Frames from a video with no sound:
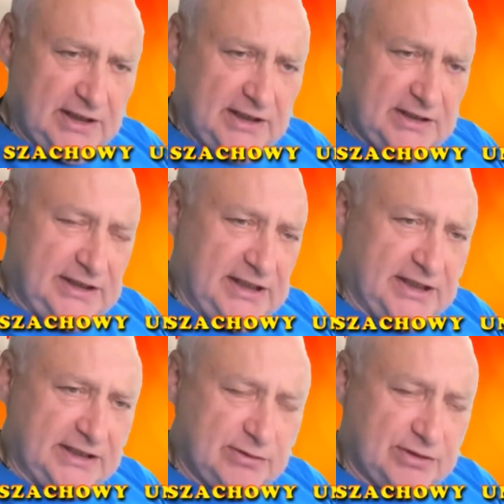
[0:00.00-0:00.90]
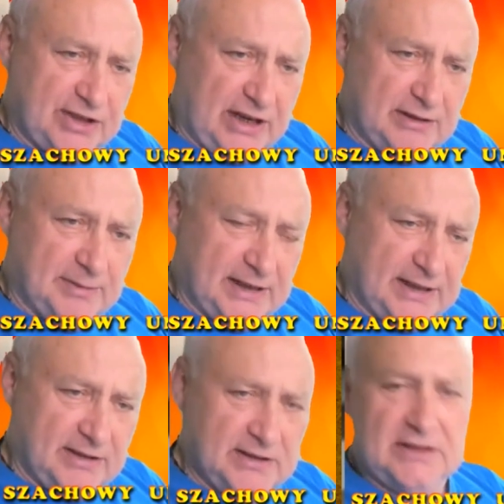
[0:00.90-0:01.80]
nie, nie słyszałem,
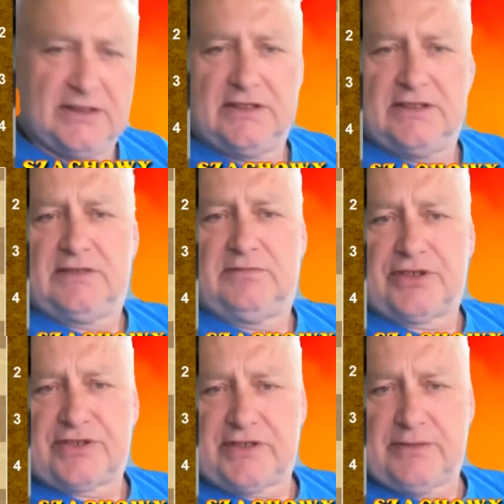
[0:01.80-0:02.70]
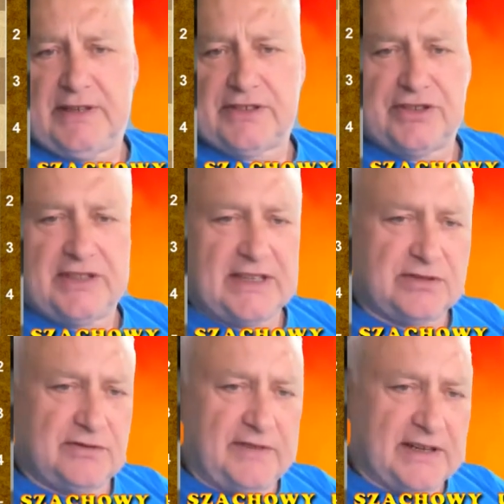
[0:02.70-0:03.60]
ale może zobaczy. Teraz
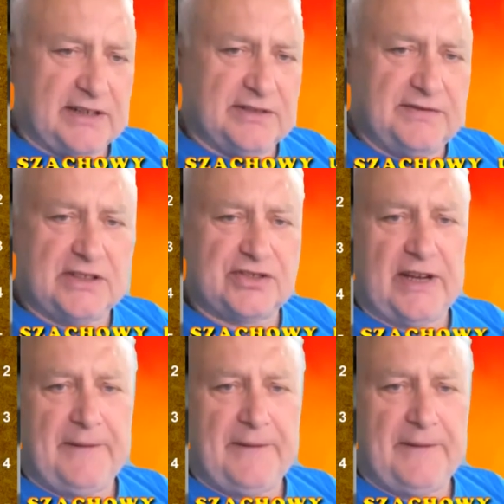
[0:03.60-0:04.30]
uwaga, no wieża